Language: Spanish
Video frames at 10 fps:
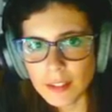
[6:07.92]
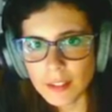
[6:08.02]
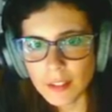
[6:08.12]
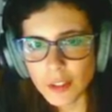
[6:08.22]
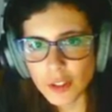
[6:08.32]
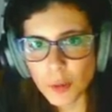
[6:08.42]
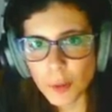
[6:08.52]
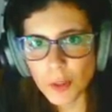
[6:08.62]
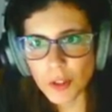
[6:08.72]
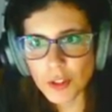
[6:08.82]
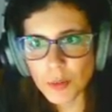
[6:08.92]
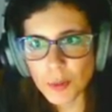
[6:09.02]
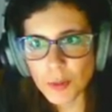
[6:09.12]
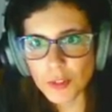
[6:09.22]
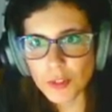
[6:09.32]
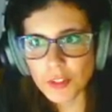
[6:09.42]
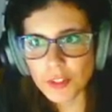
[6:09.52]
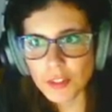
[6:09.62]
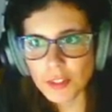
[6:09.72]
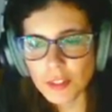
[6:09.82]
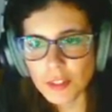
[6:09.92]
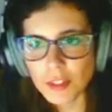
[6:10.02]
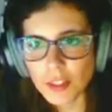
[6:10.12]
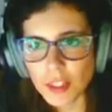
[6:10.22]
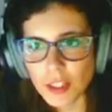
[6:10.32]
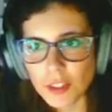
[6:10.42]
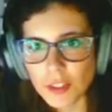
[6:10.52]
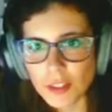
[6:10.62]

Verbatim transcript: No, si no muero por una cosa, muero por otro. No está claro.